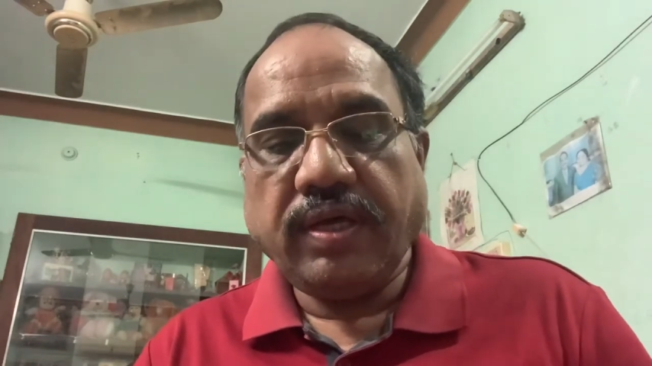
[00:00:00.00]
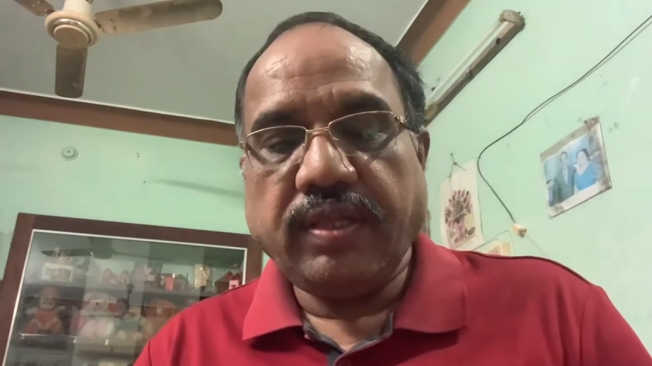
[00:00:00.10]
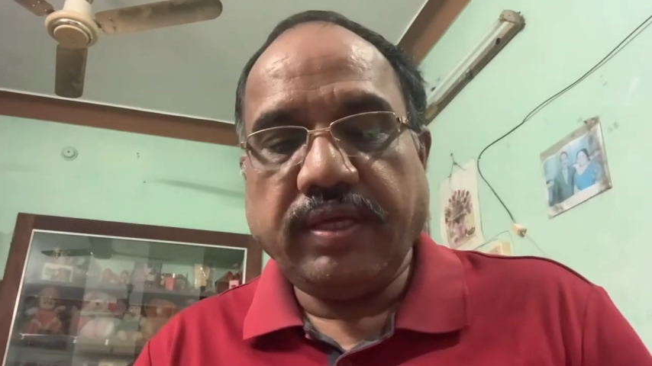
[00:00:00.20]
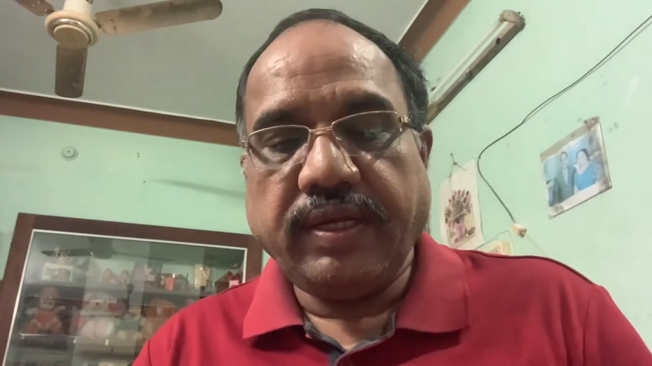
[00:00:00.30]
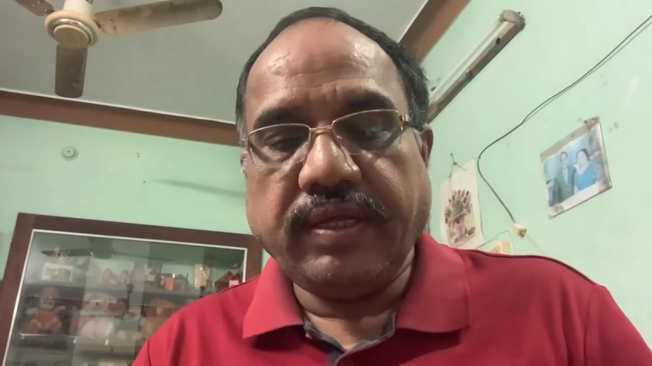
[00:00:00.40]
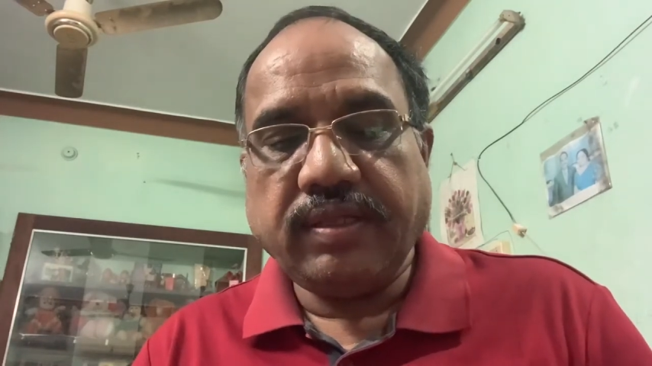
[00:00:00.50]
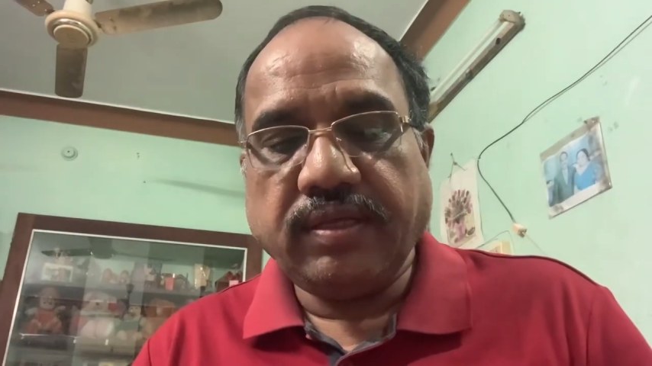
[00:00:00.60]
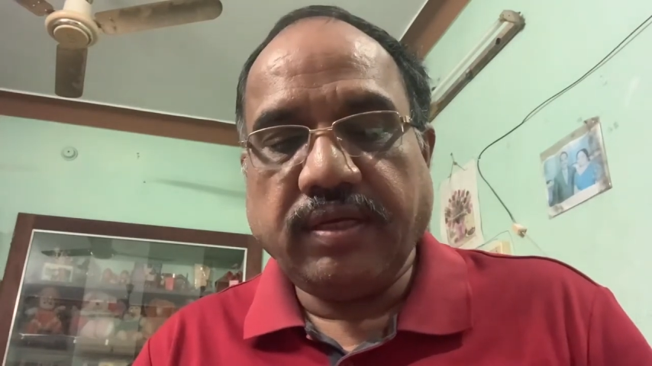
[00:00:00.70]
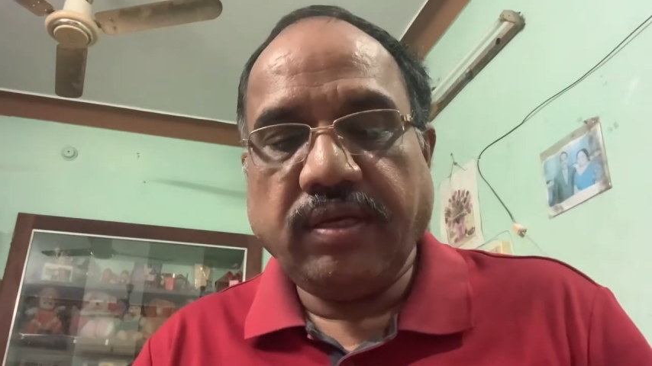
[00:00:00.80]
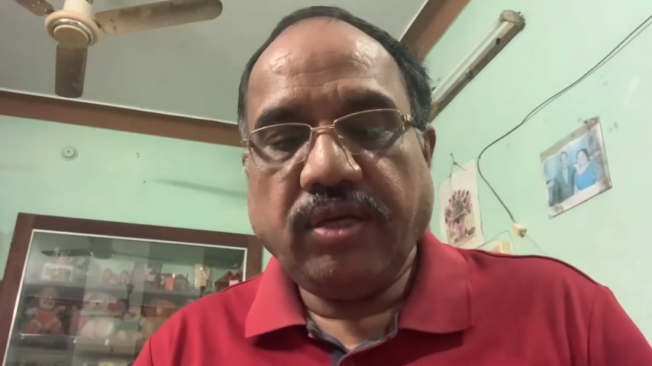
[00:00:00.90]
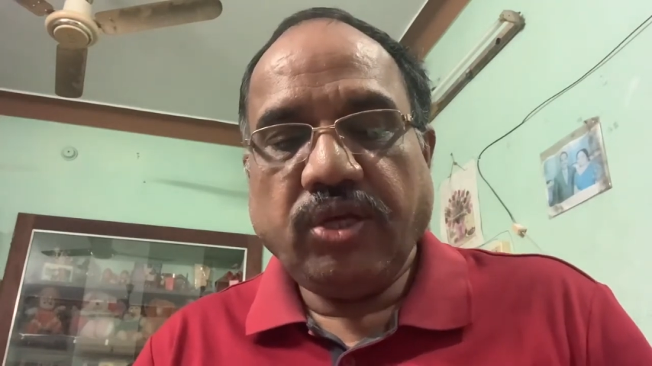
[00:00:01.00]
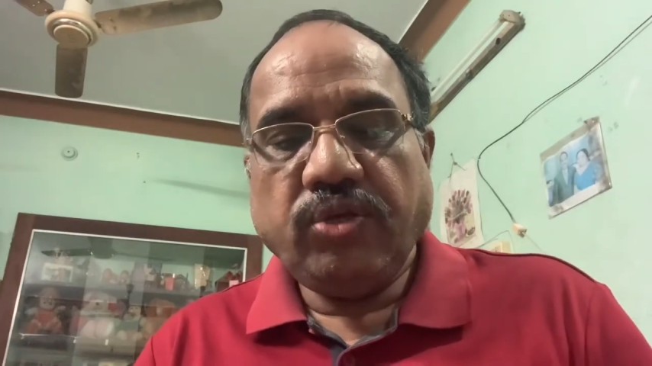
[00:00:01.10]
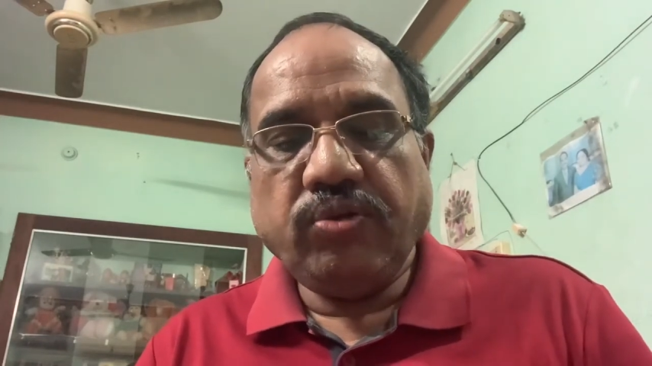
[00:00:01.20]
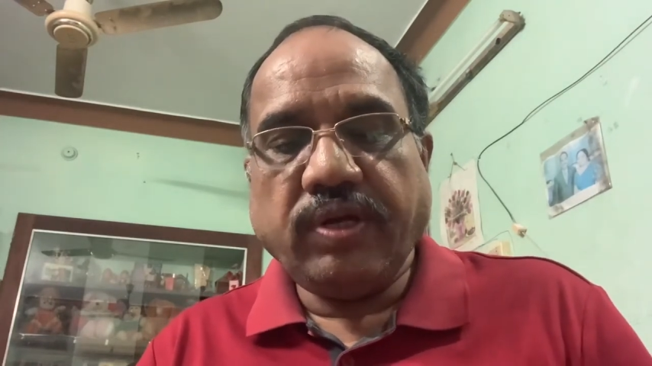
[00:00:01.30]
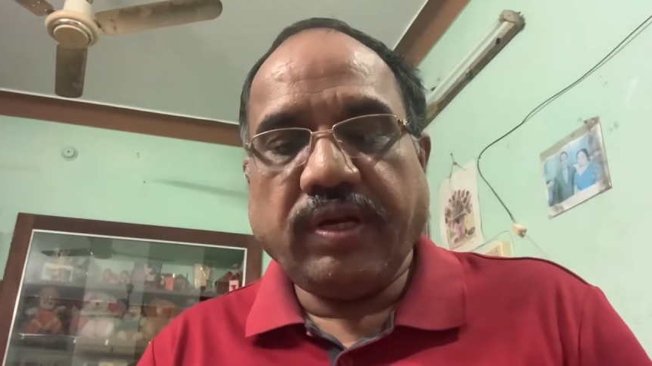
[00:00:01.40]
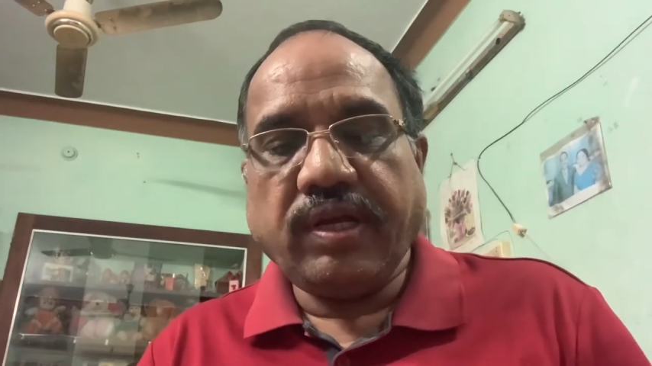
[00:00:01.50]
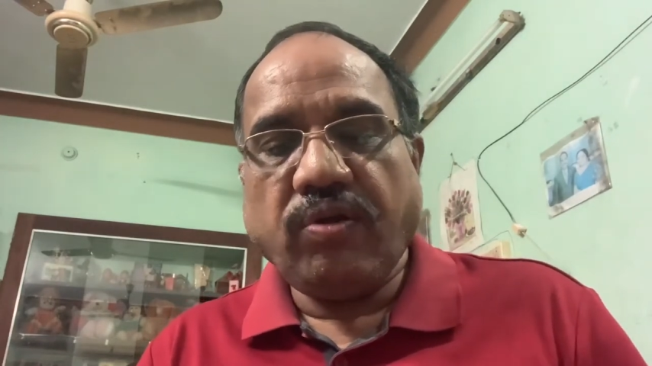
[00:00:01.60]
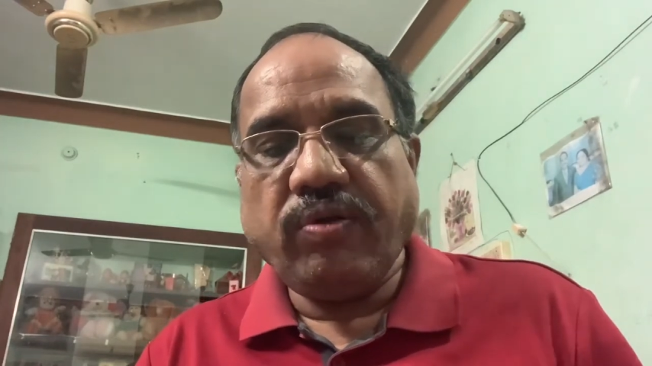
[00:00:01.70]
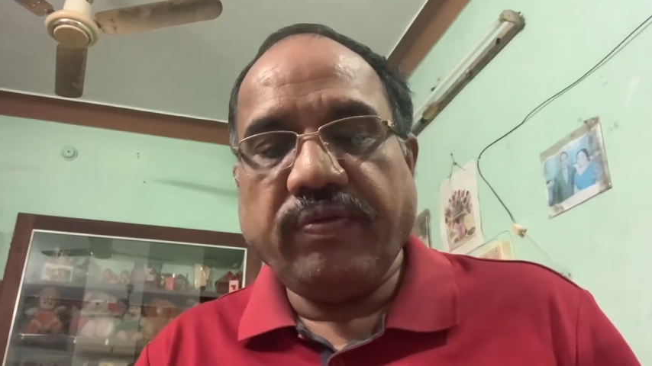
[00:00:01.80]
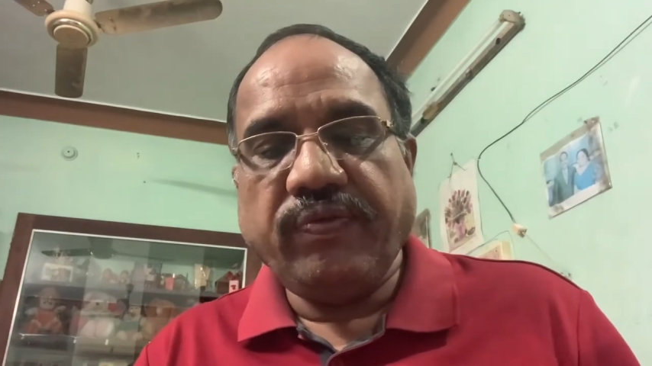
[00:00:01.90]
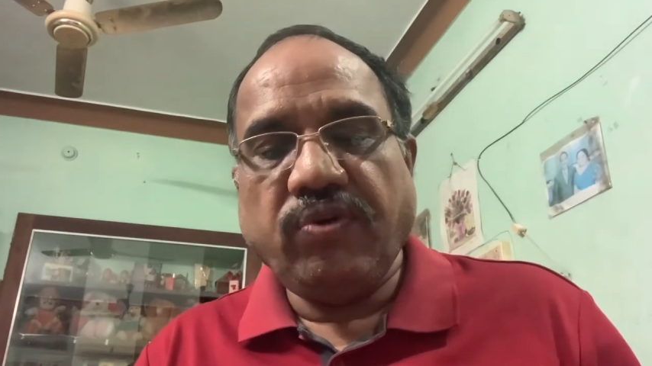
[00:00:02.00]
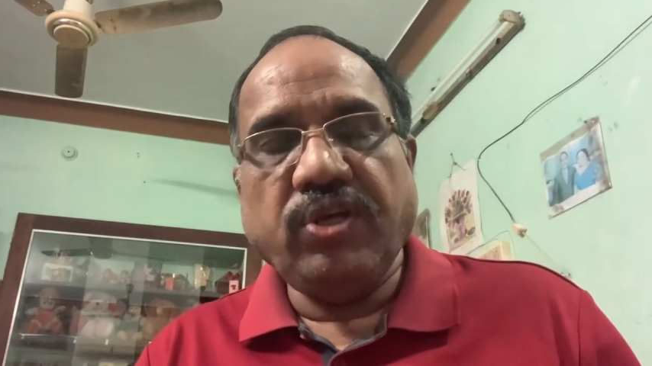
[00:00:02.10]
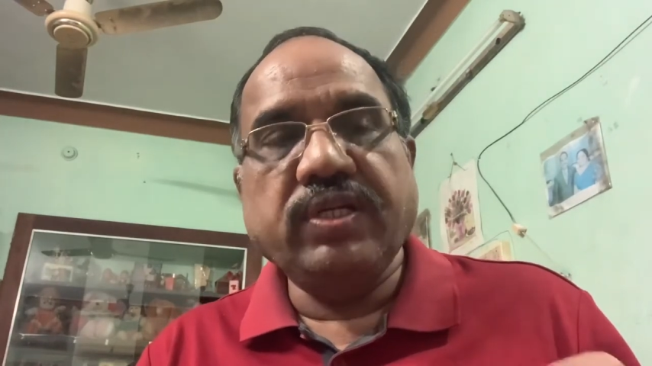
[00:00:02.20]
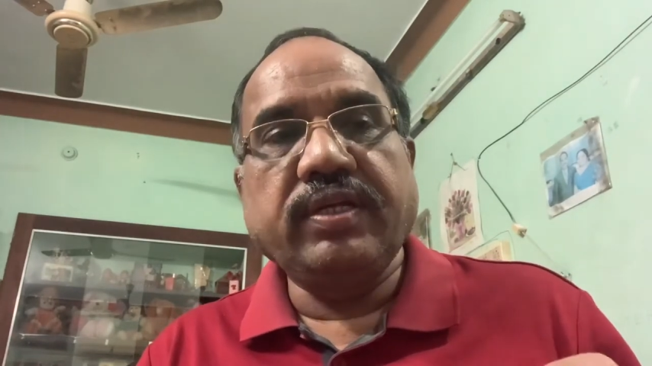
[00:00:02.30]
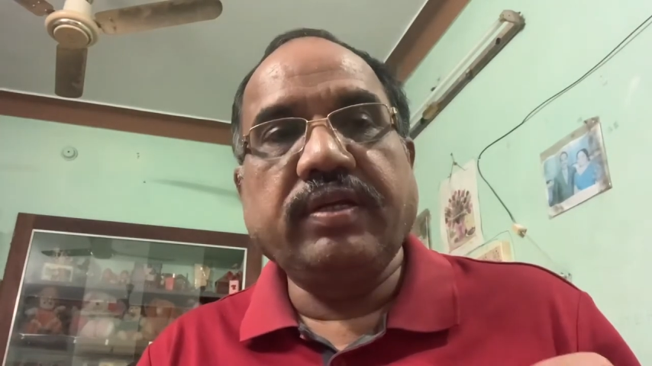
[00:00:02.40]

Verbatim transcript: அதே நேரத்தில் யூ கேன் ரெக்கார்ட் யுவர் ஃபுட்டேஜ்